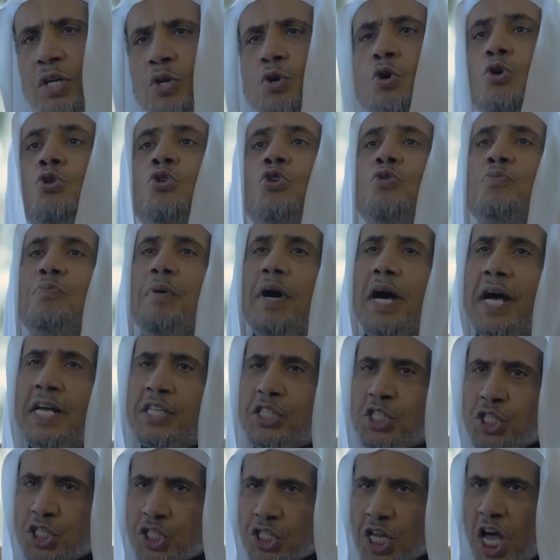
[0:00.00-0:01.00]
كتب
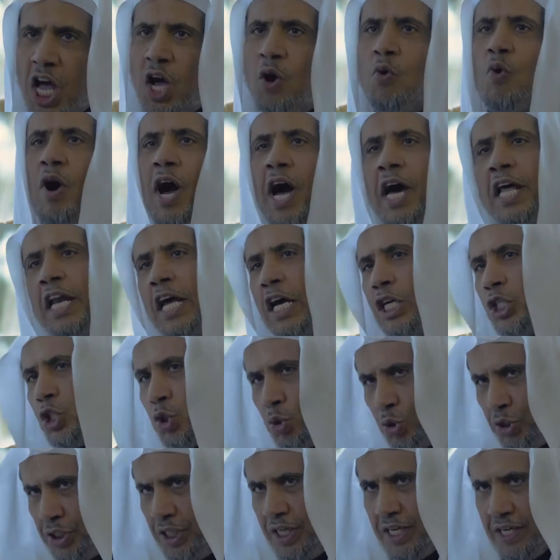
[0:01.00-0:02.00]
الصحوة على
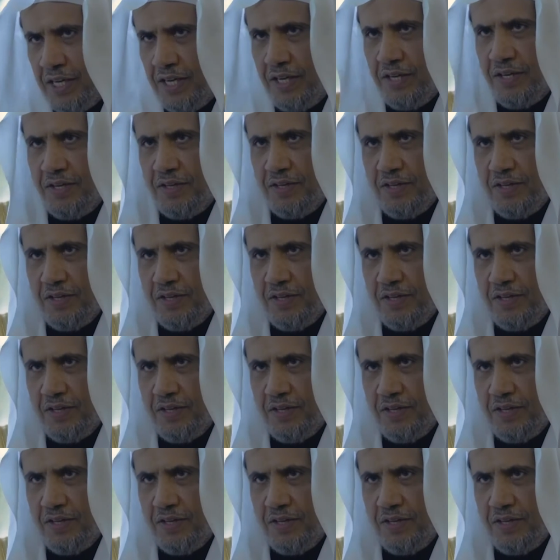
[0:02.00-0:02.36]
أشدها